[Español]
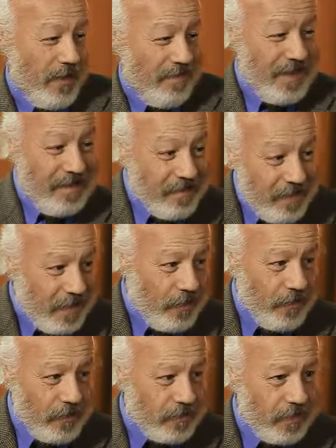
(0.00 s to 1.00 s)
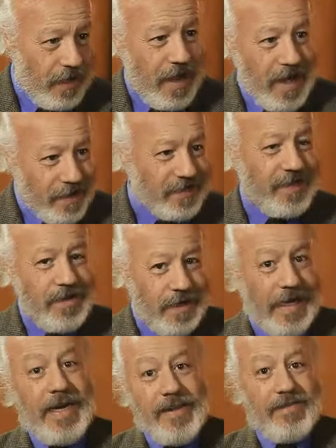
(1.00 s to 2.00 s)
entendidos la hacen
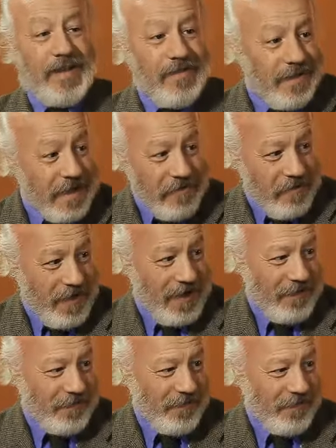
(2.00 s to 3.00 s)
inentendible.